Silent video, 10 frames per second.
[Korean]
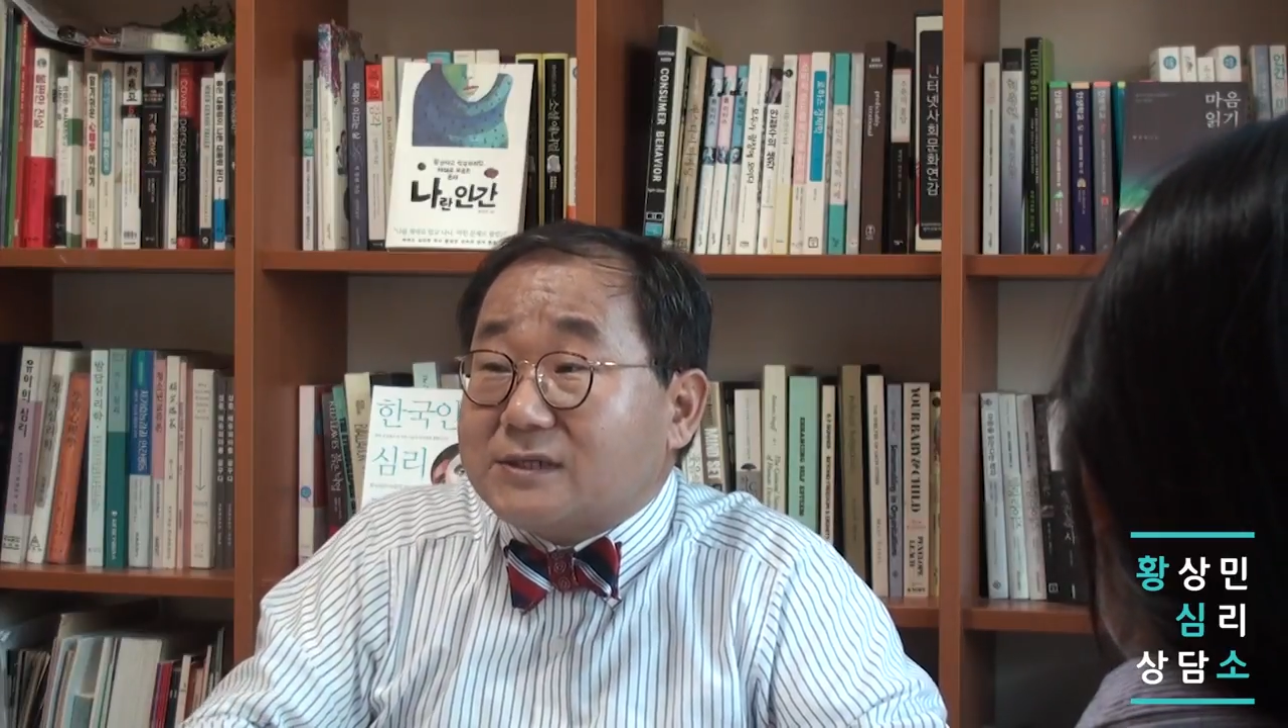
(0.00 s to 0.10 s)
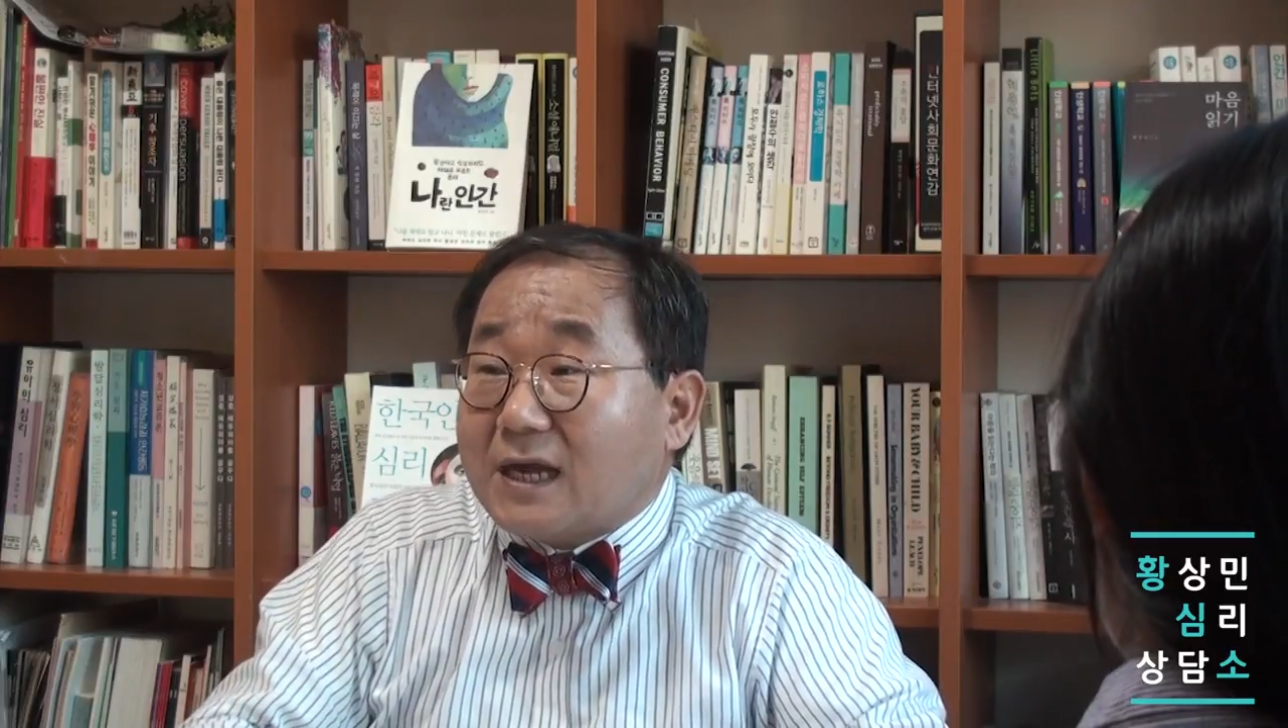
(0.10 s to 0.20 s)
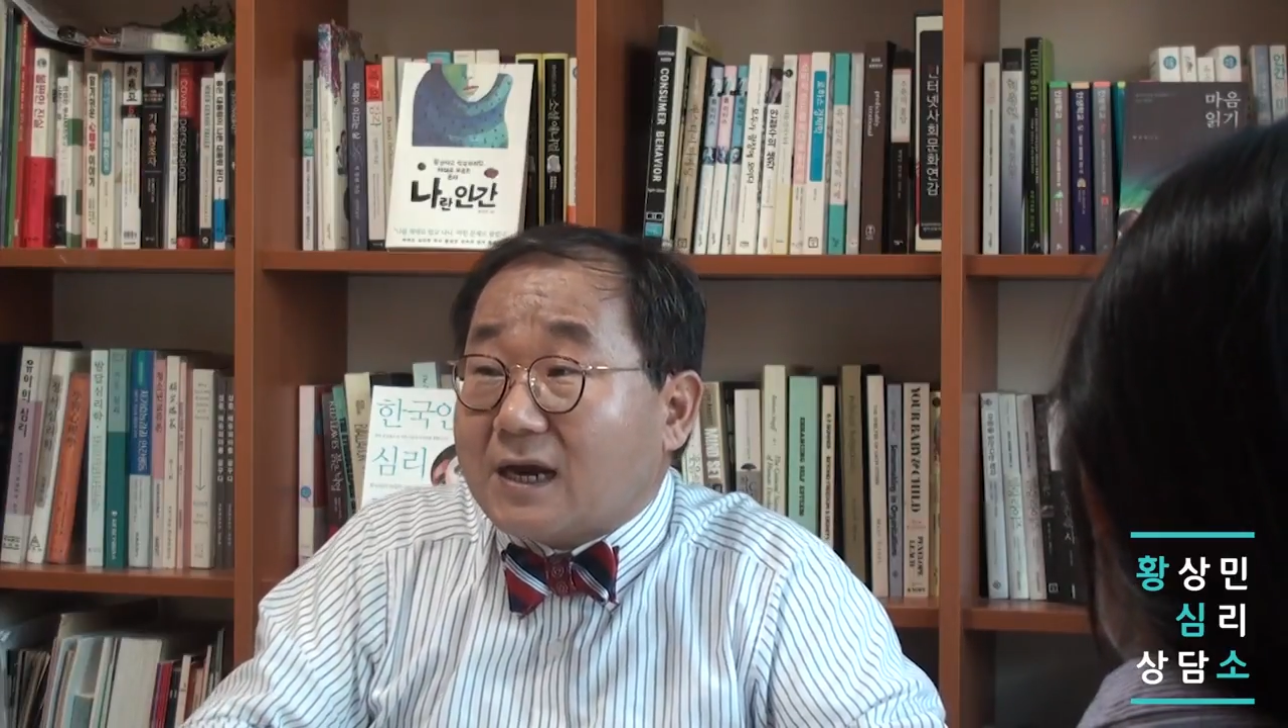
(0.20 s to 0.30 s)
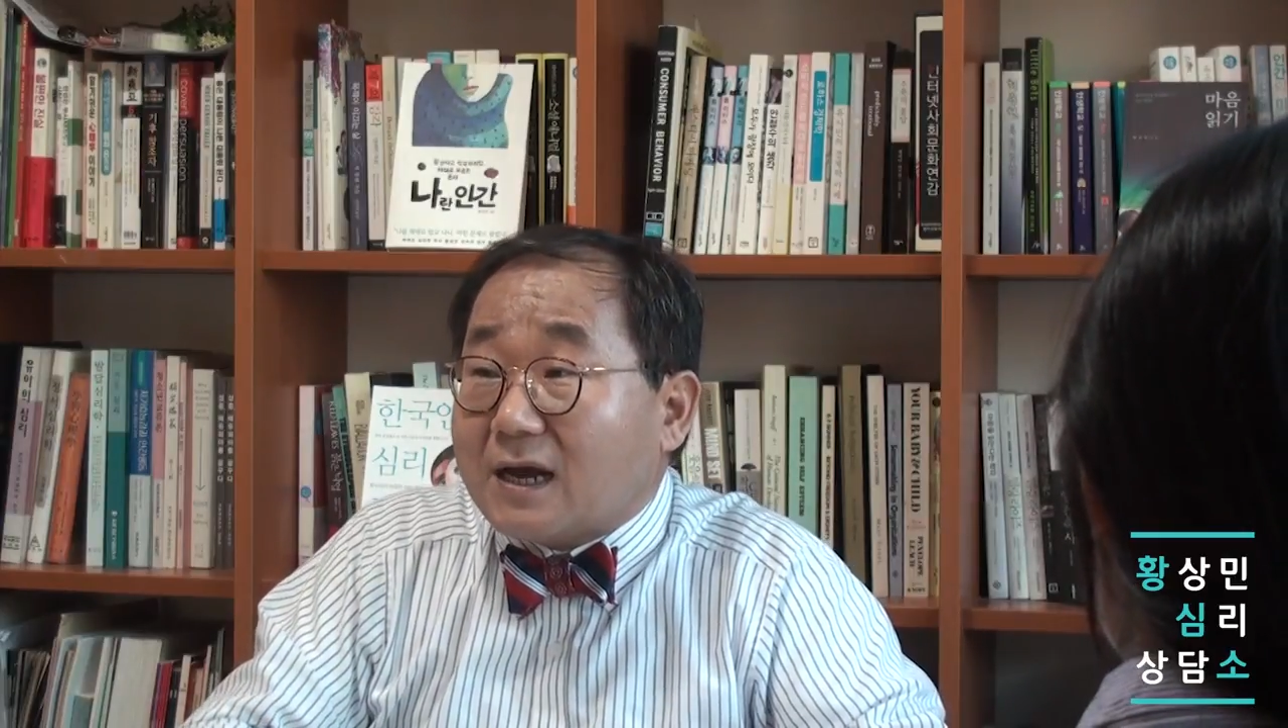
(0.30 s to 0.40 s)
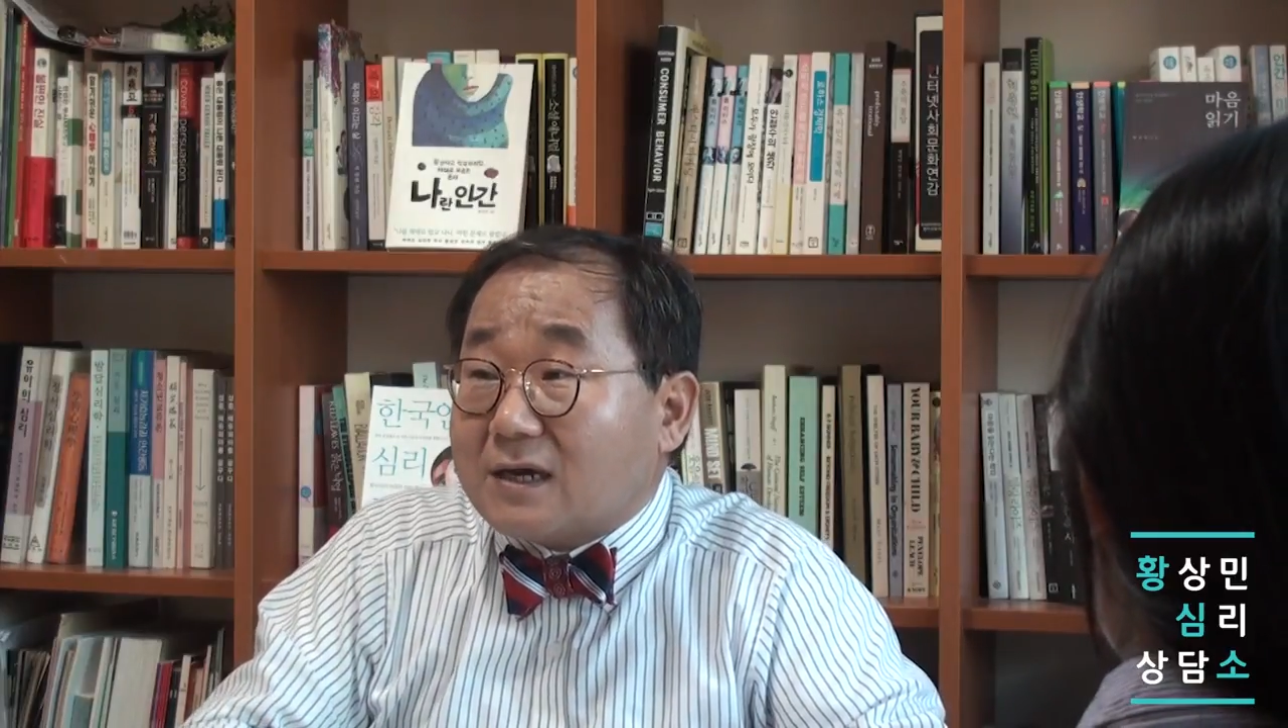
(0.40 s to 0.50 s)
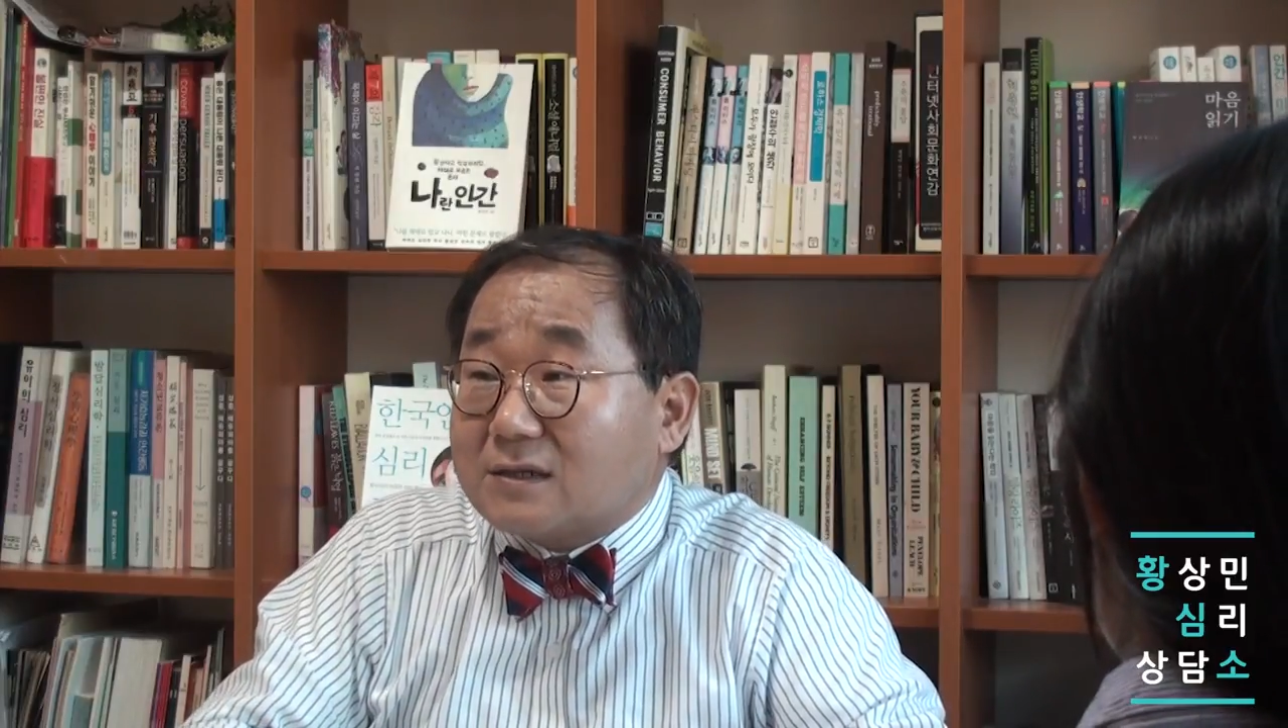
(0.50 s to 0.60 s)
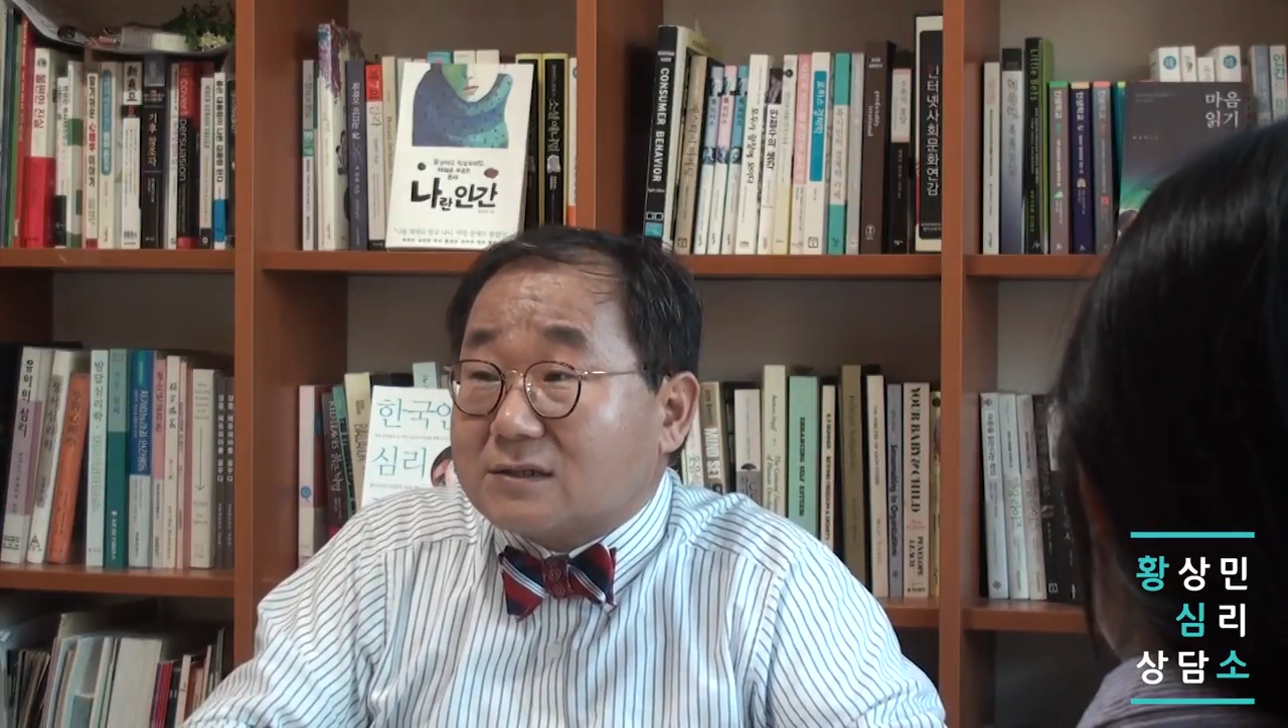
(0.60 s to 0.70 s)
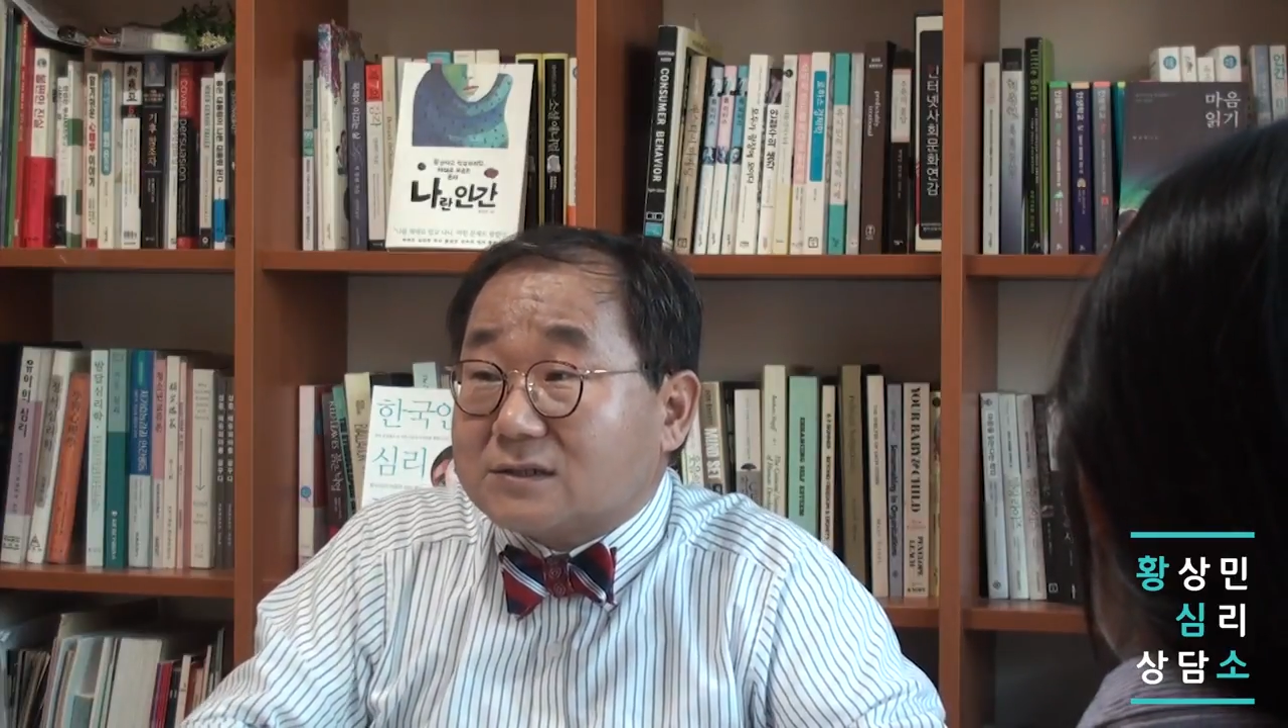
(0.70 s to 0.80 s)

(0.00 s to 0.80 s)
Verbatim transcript: 살아가는